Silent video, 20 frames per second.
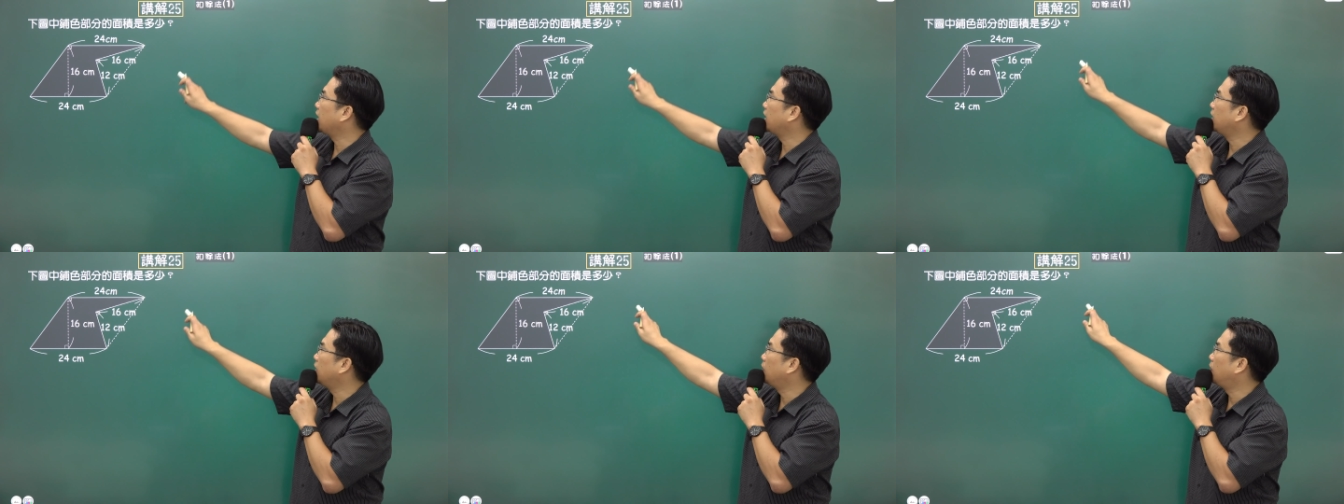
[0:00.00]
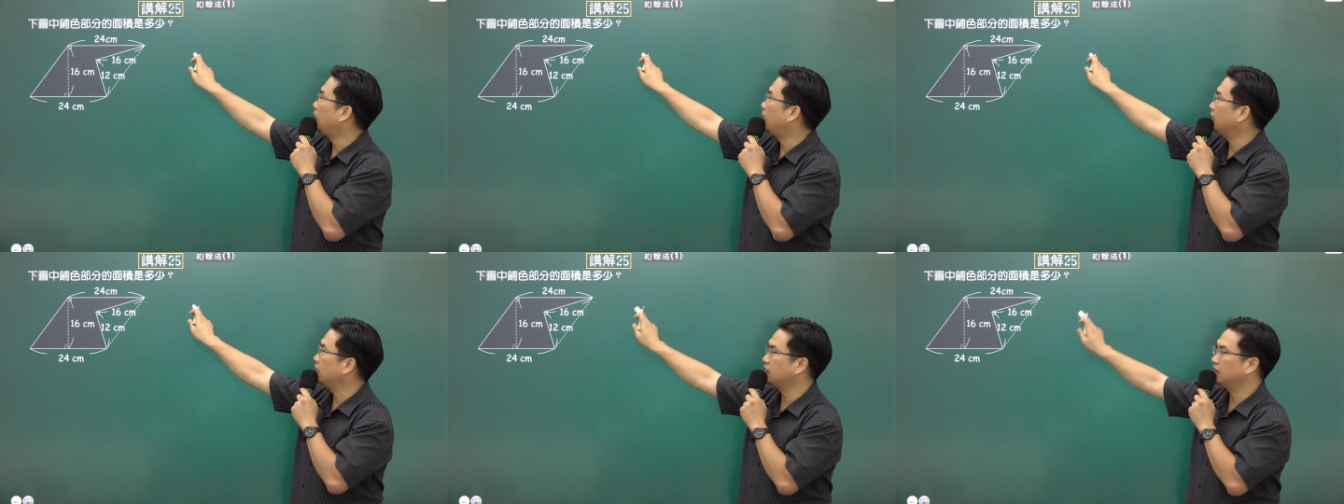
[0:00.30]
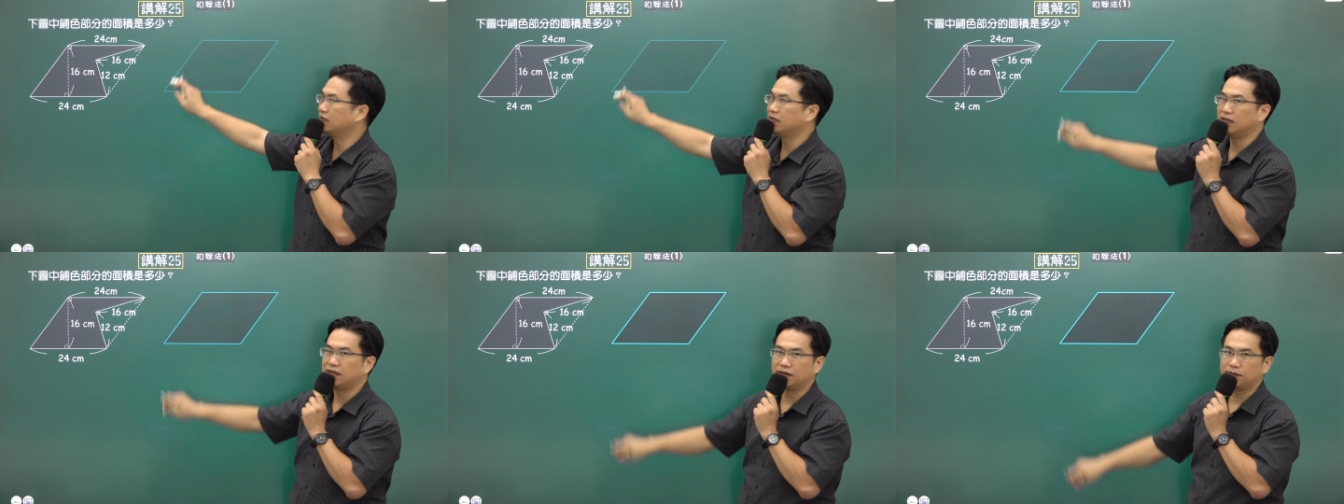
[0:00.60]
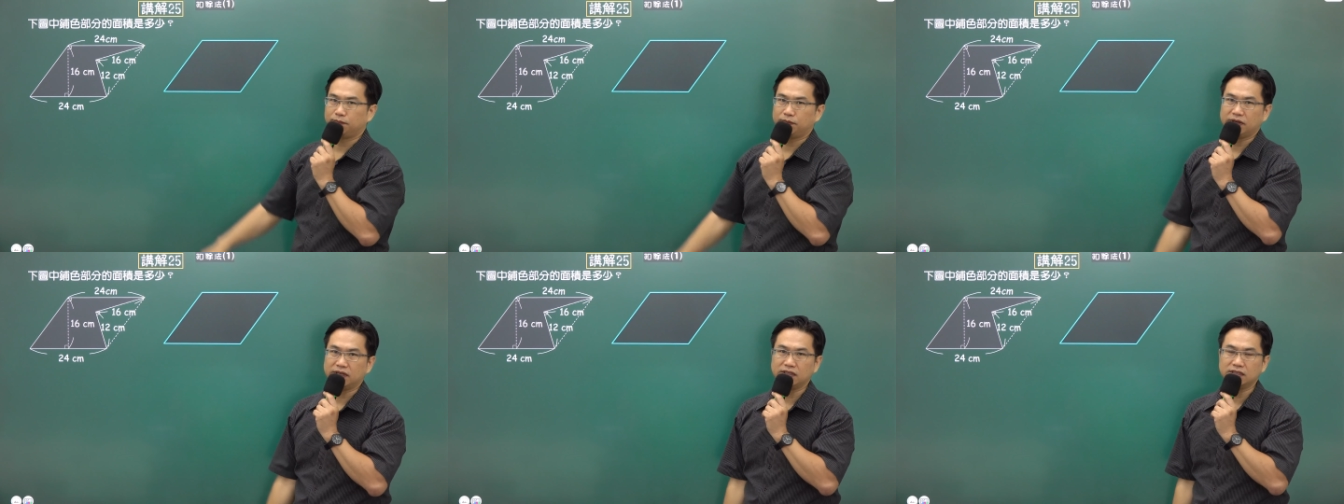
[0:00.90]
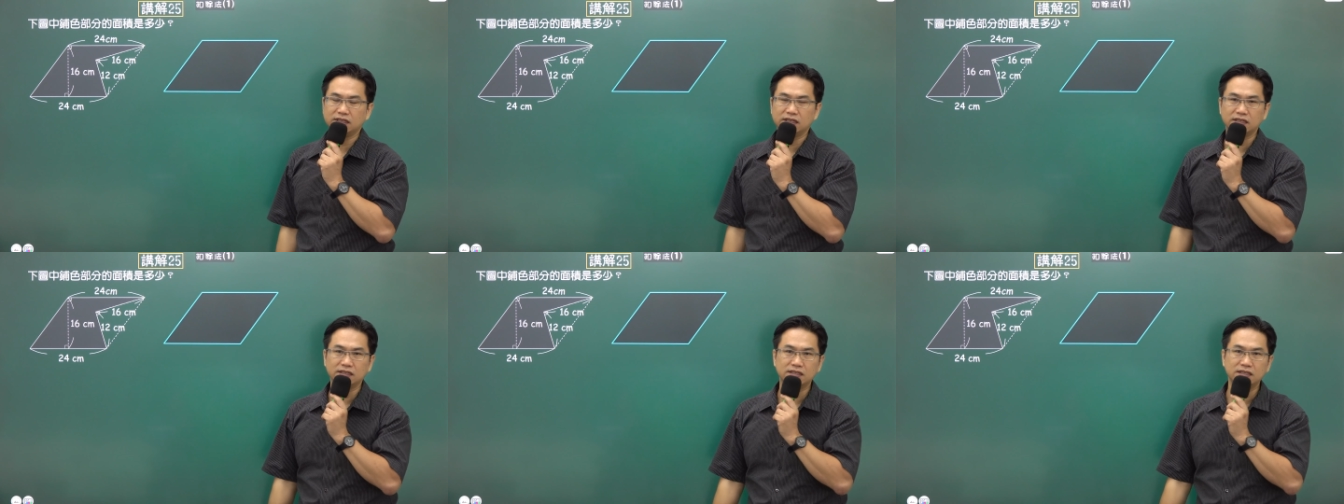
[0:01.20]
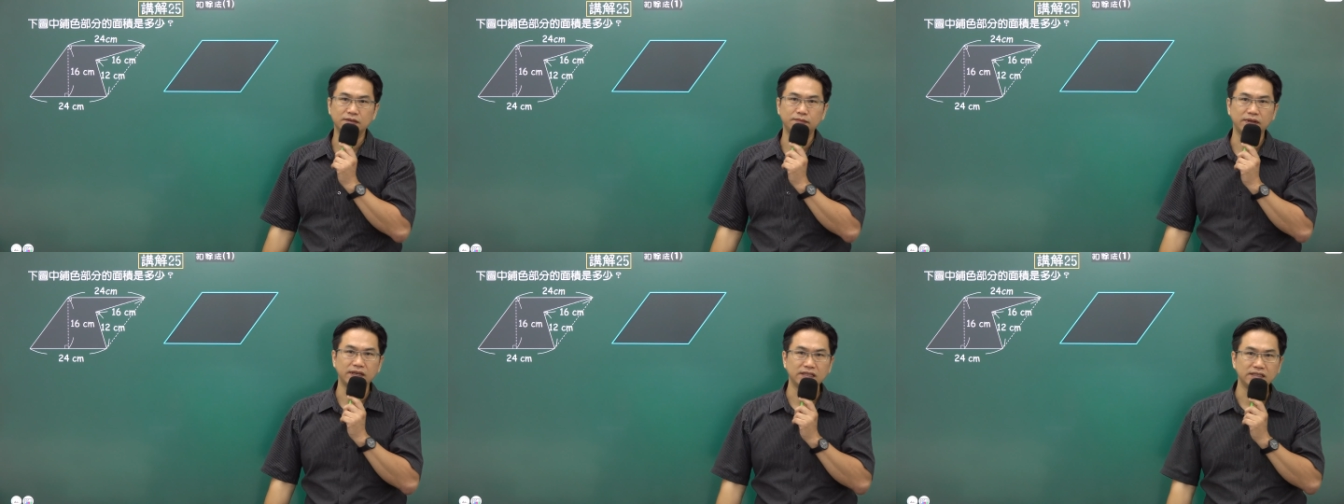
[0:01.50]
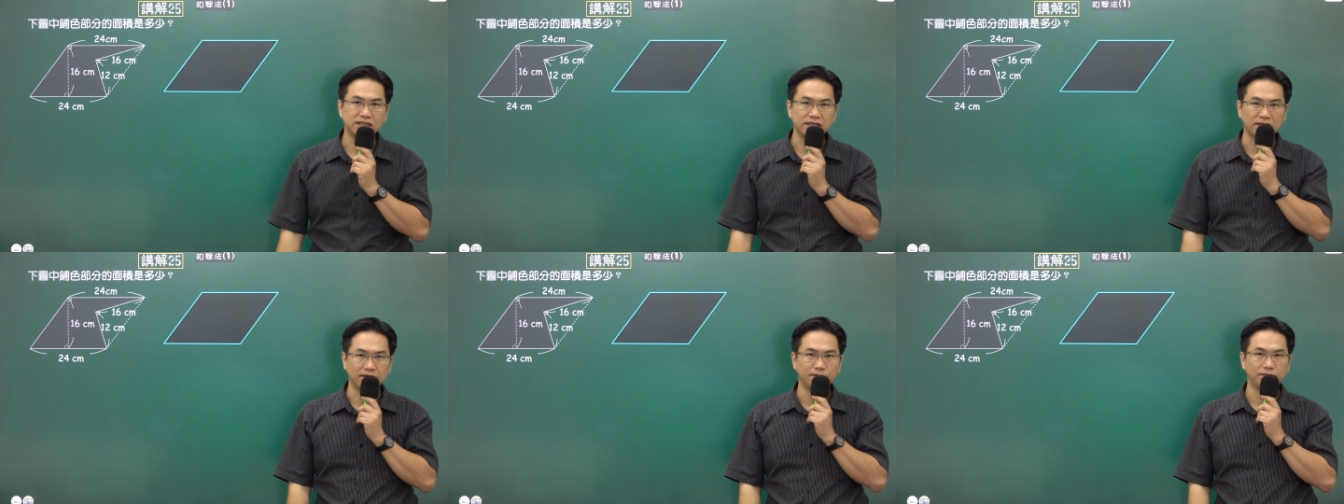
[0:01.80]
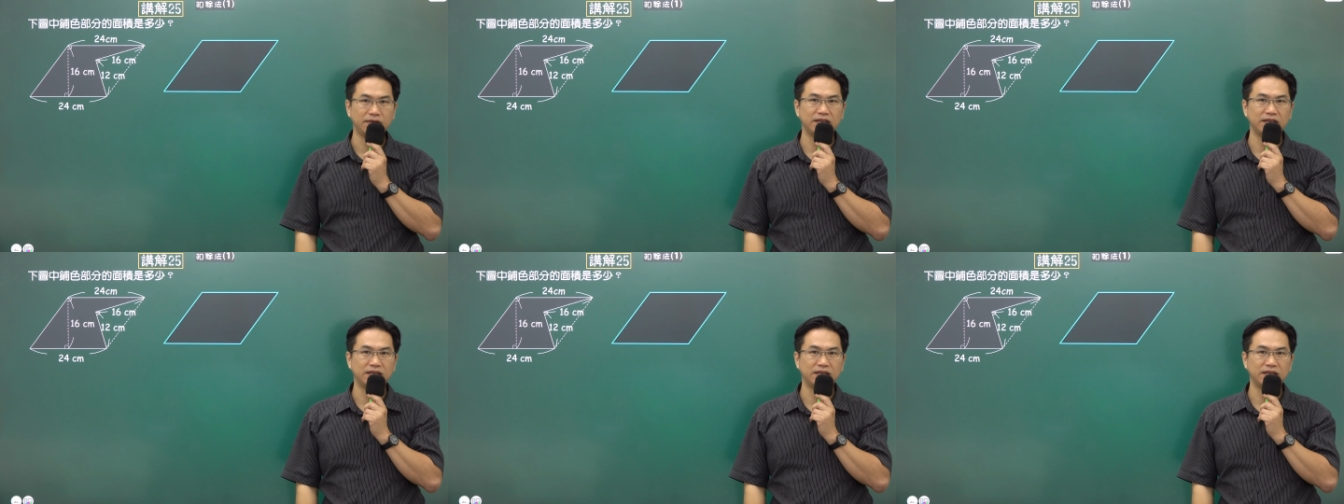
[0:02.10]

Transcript: 一个完整的平行四边形